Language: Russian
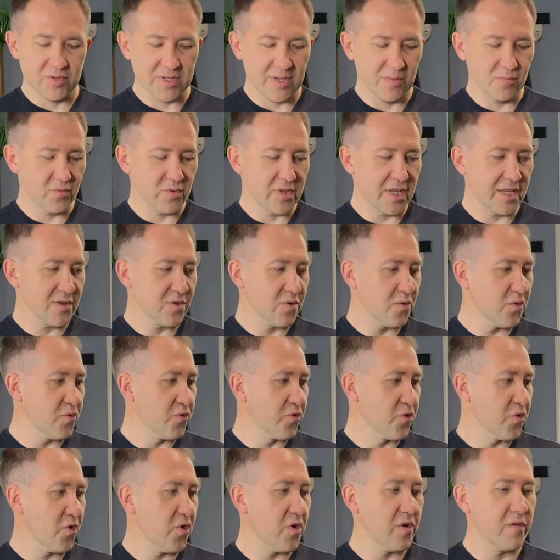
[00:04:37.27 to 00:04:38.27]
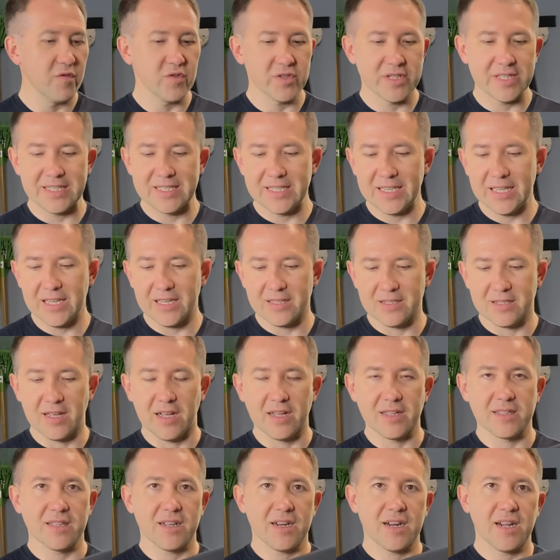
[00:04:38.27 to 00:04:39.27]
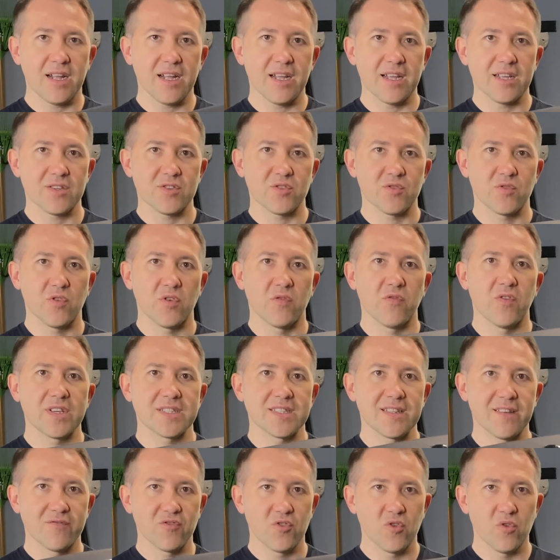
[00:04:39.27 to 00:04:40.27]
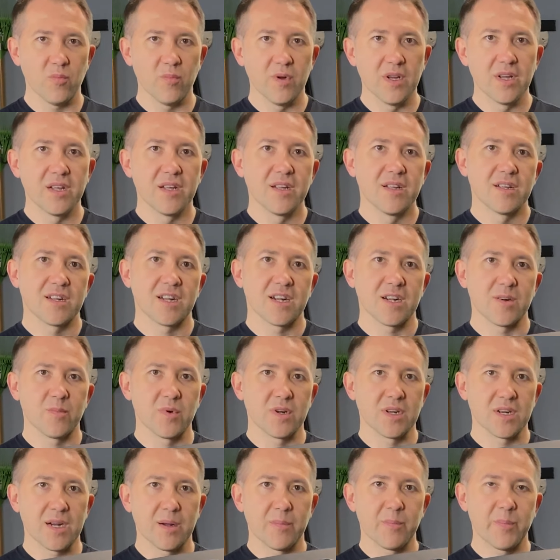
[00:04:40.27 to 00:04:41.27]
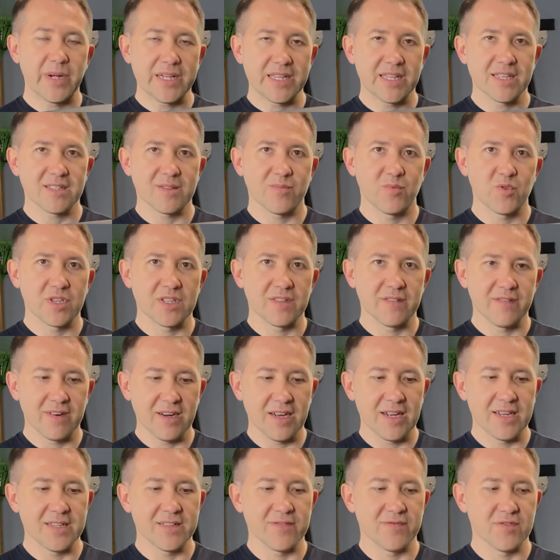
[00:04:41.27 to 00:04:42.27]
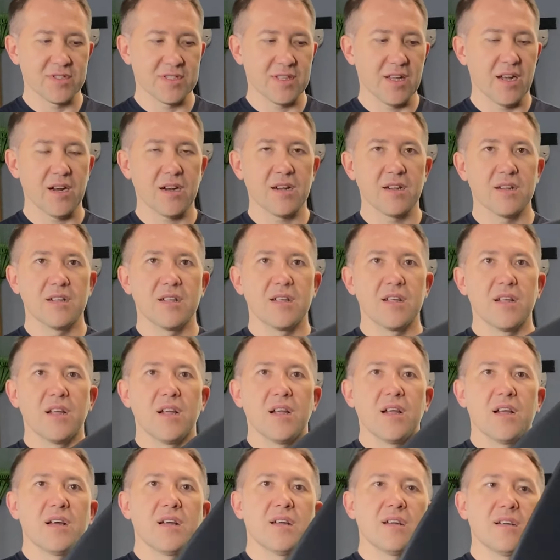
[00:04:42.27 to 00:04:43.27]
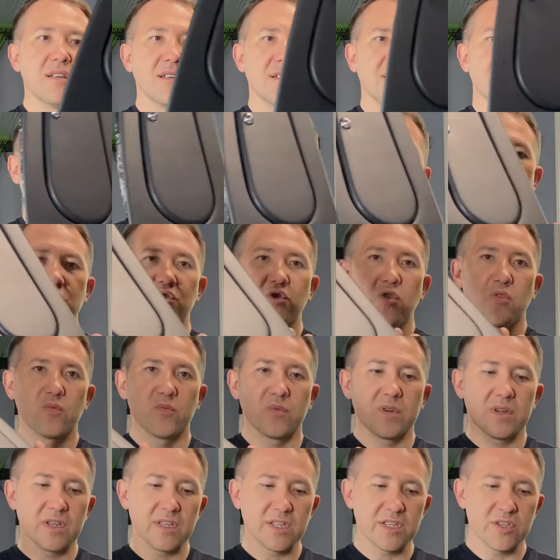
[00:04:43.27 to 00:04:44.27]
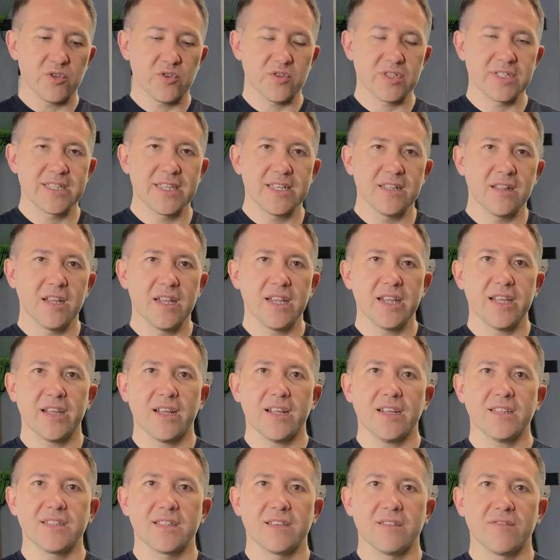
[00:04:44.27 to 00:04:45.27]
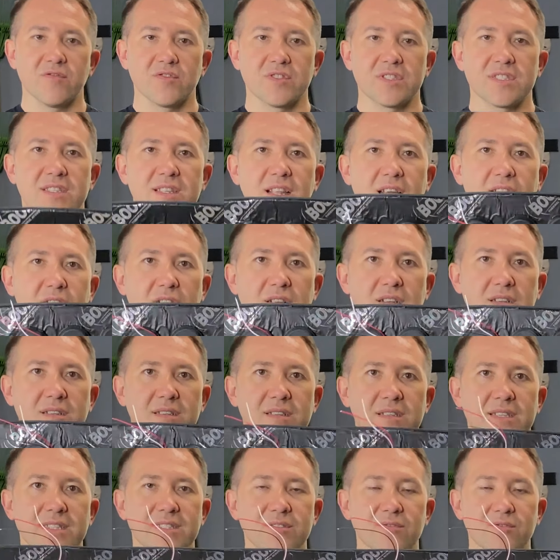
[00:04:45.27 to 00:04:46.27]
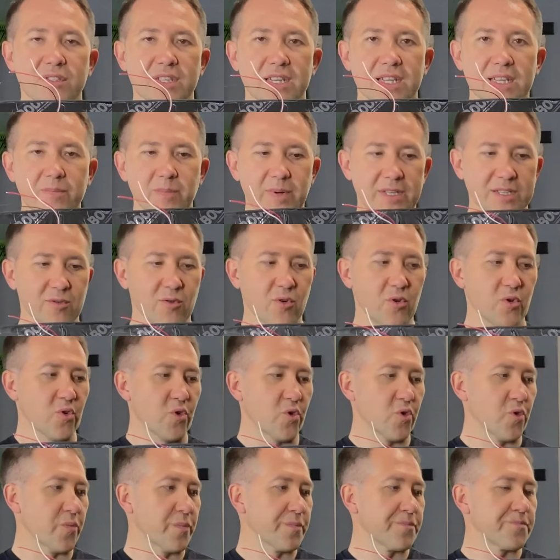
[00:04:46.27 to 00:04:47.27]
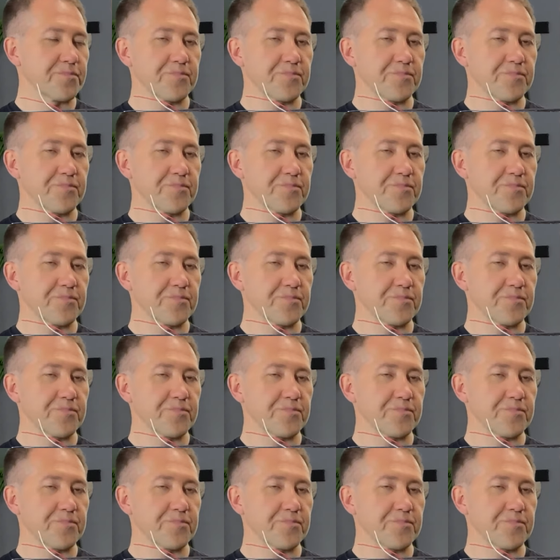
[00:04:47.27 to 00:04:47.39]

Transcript: саму доску, но вот идея, да, такая, что в основном как ну, компонент будет выглядеть вот так. А, что мы еще сделали, это вот э, изнутри, поскольку